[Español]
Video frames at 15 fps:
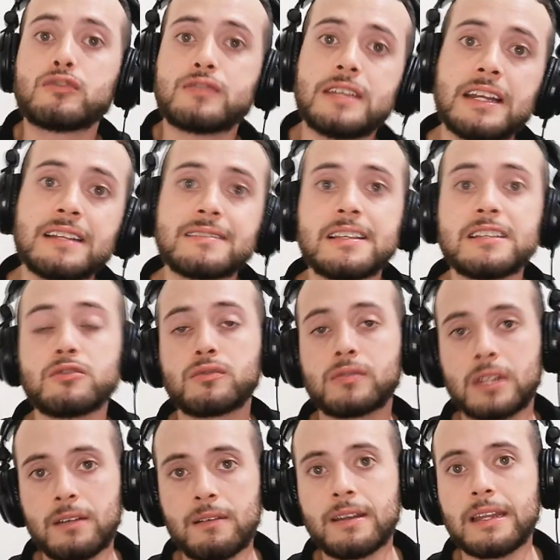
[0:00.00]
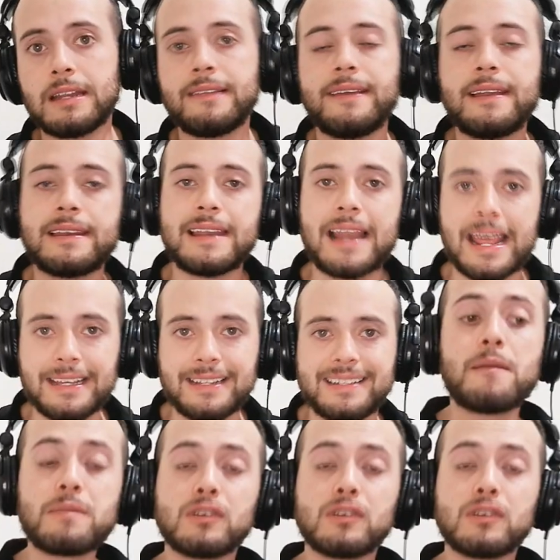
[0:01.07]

nos sigan, se suscriban y le den like.